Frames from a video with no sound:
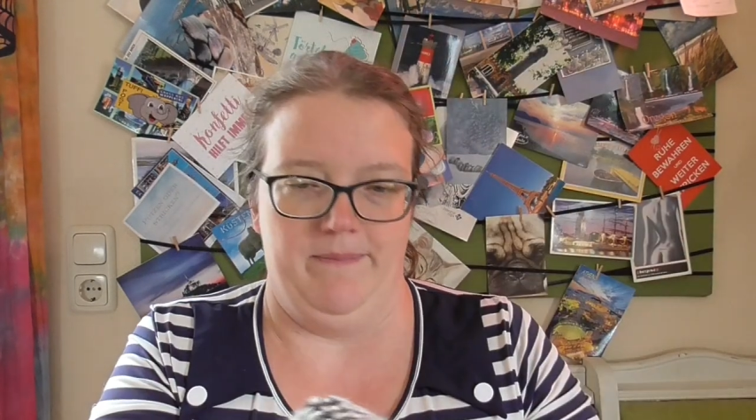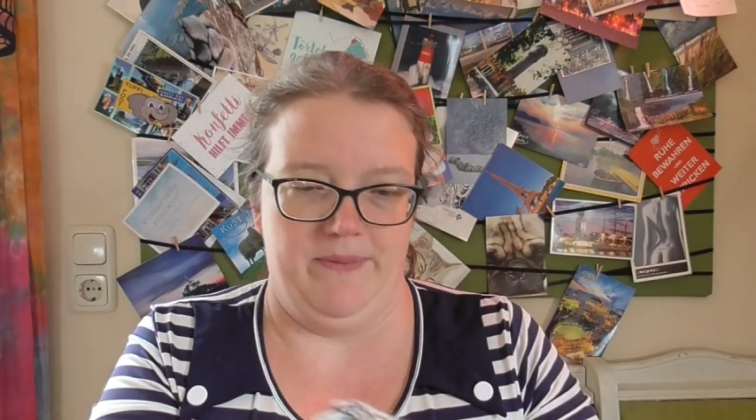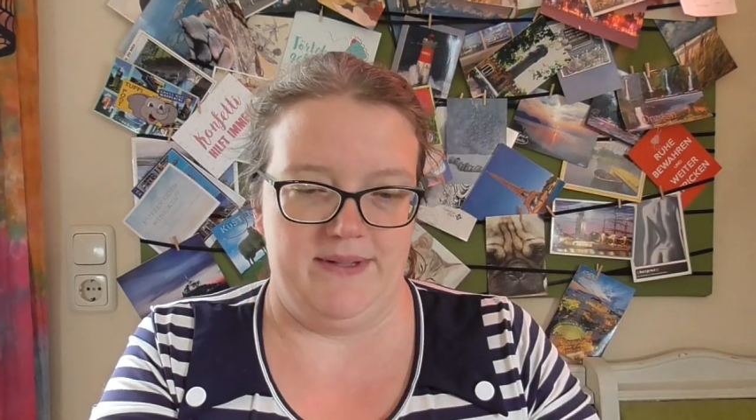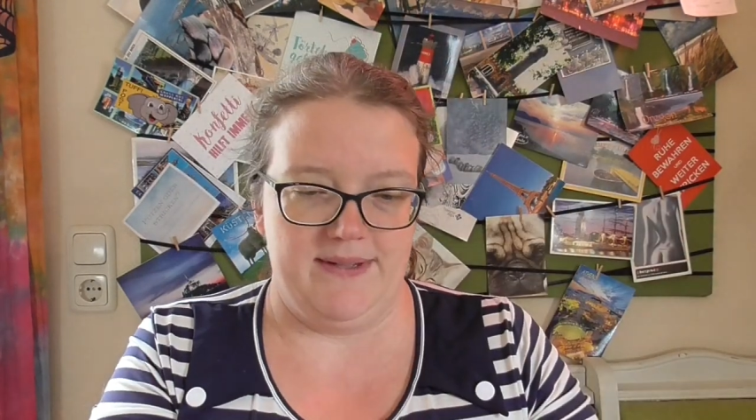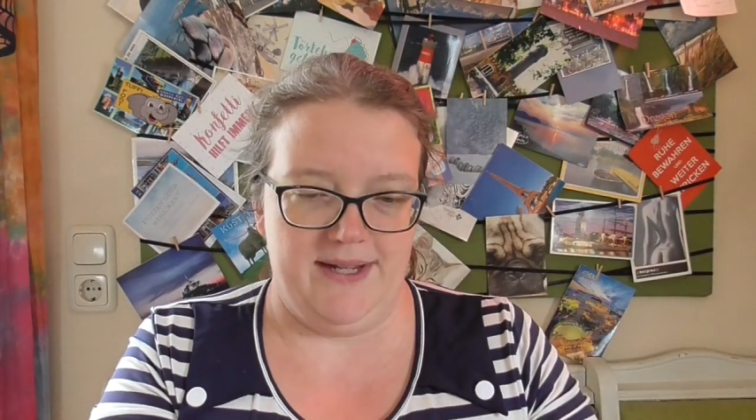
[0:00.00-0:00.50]
Ja,
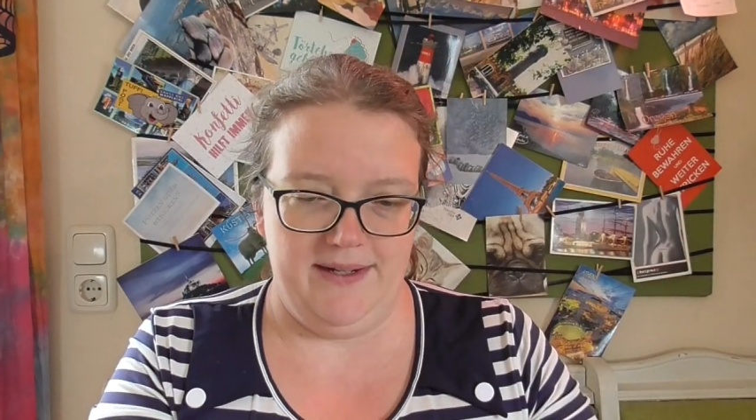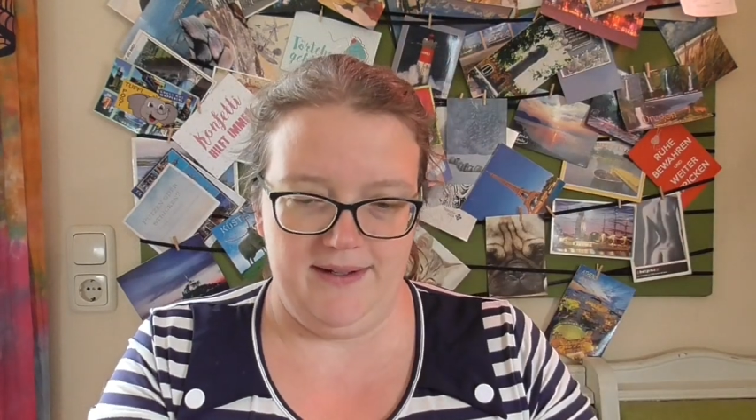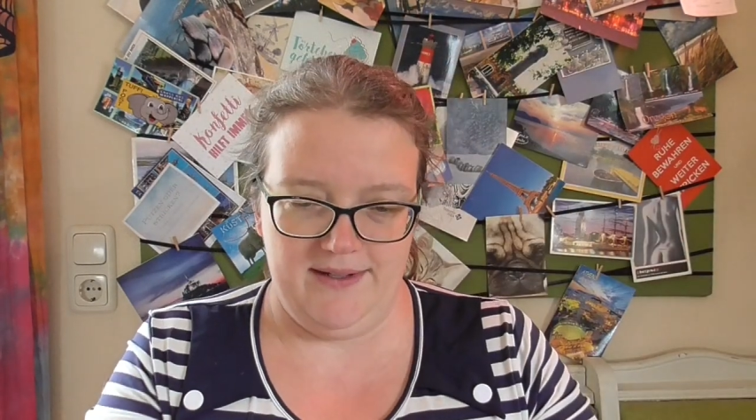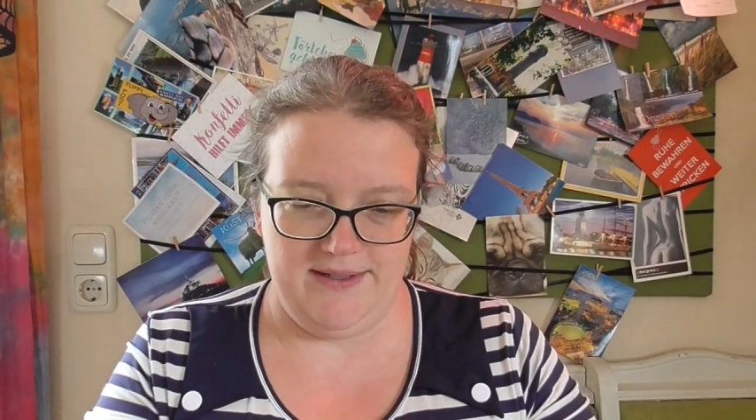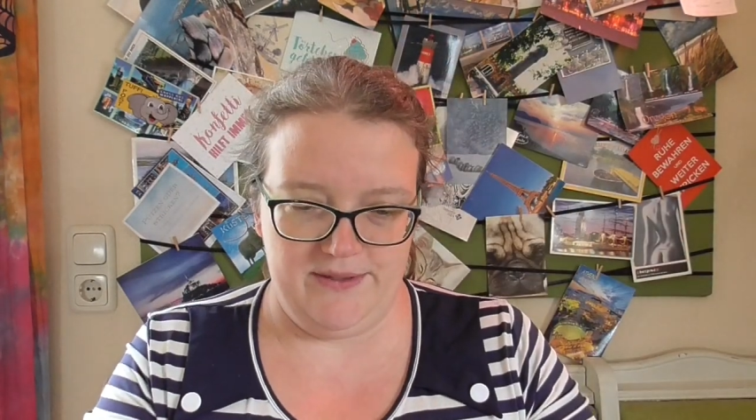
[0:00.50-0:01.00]
das
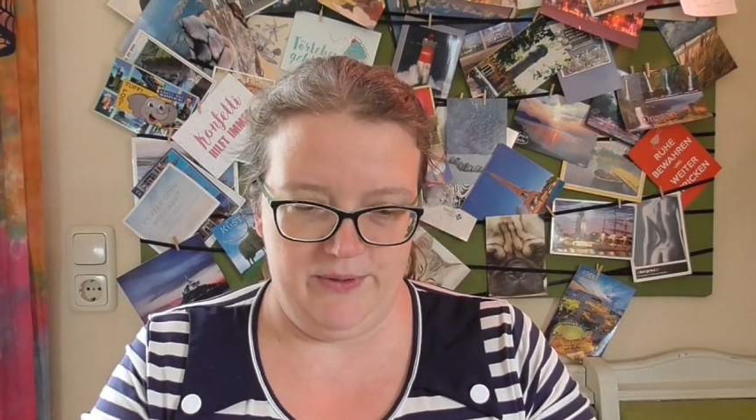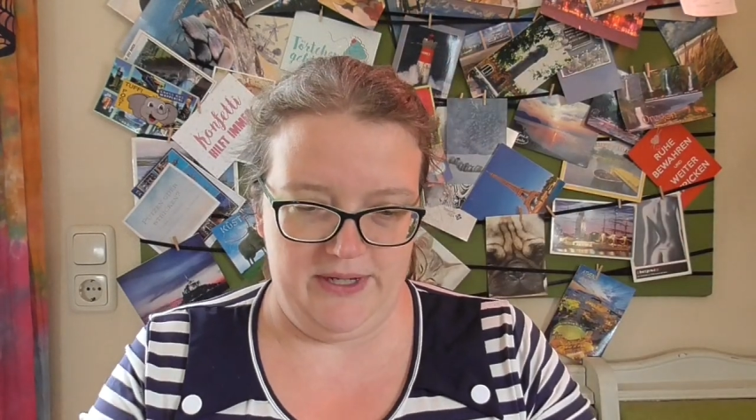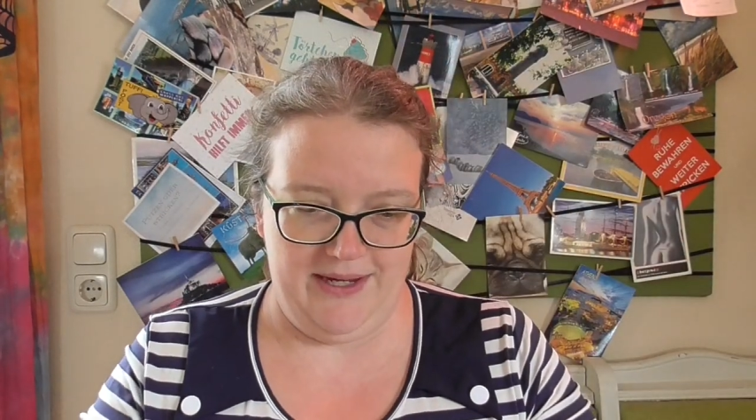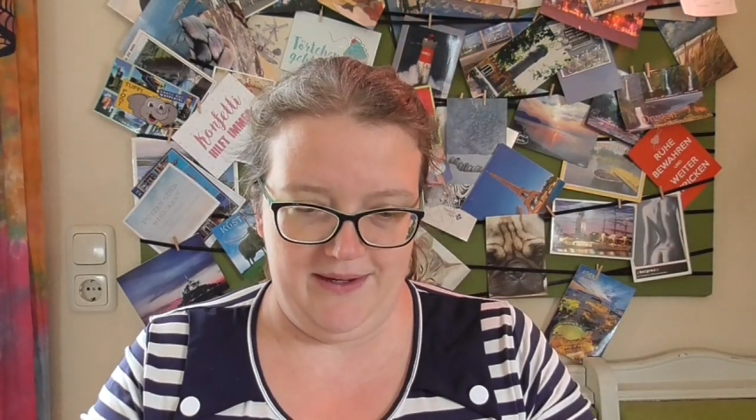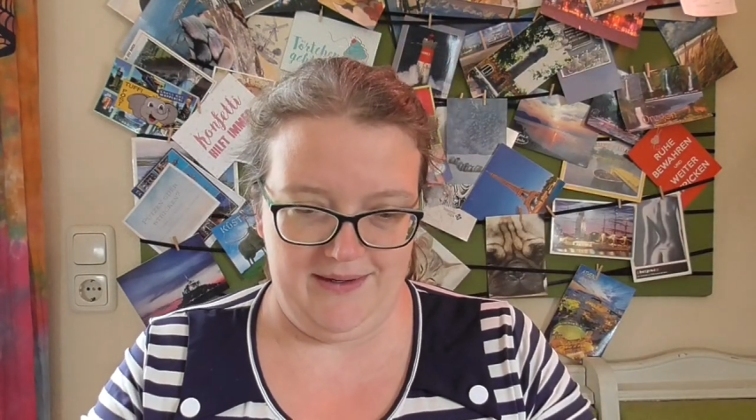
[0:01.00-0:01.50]
eine
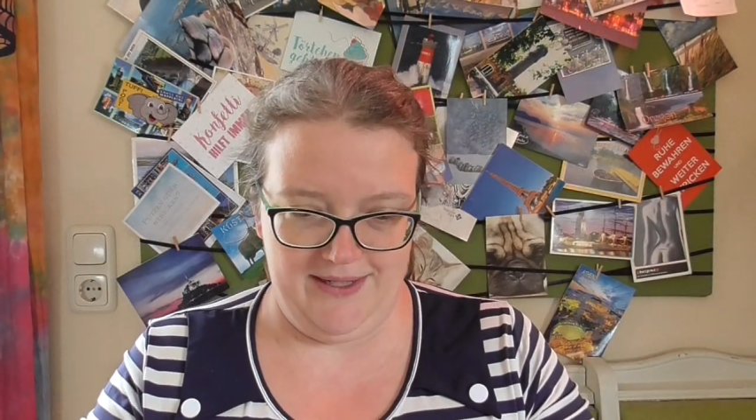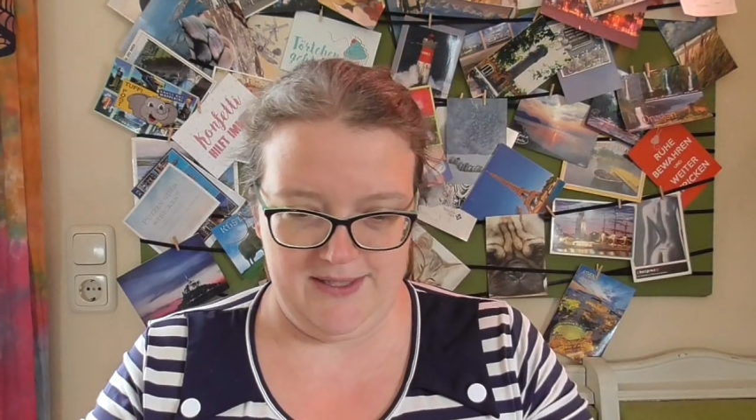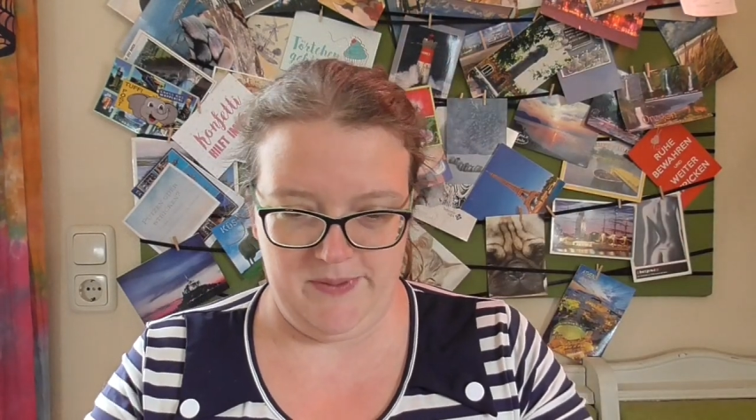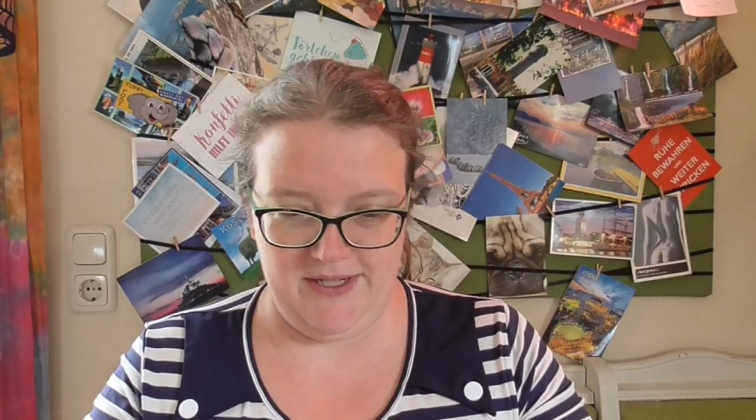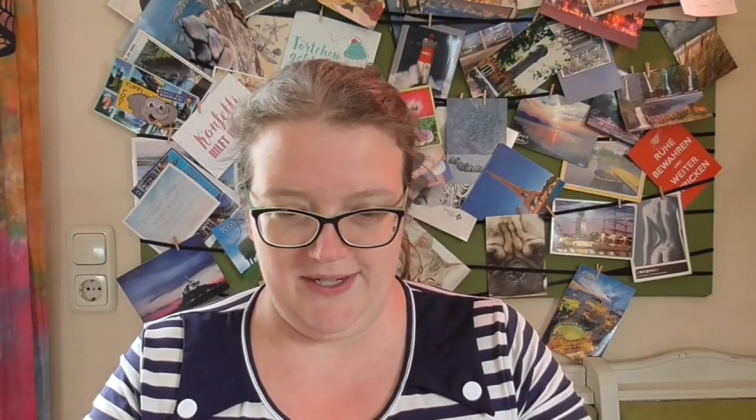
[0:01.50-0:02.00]
also ein
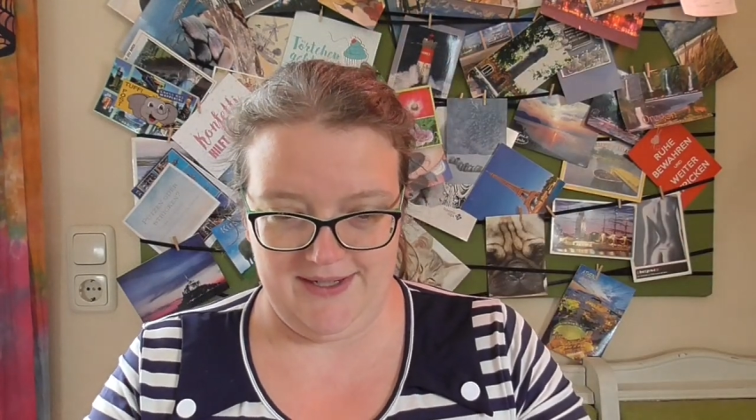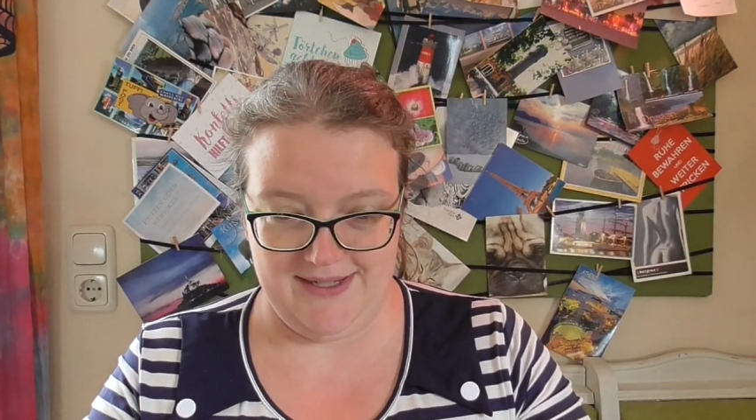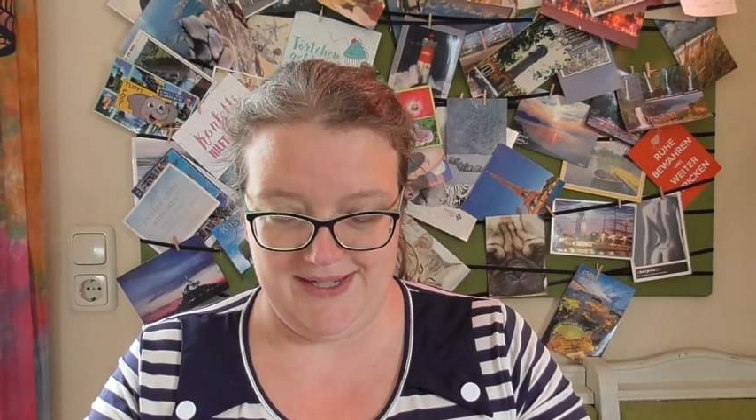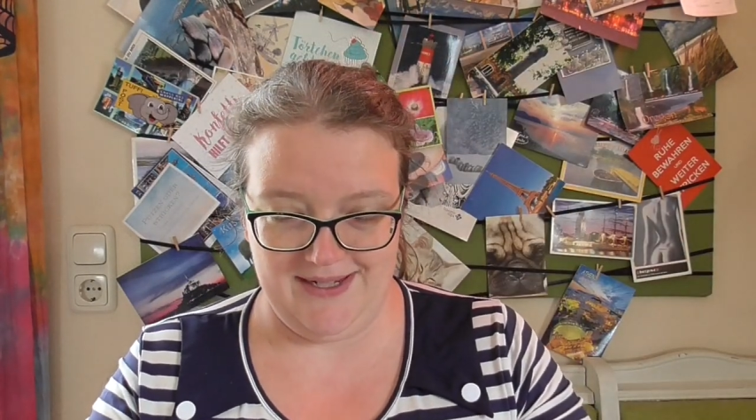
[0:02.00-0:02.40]
Netzpatent,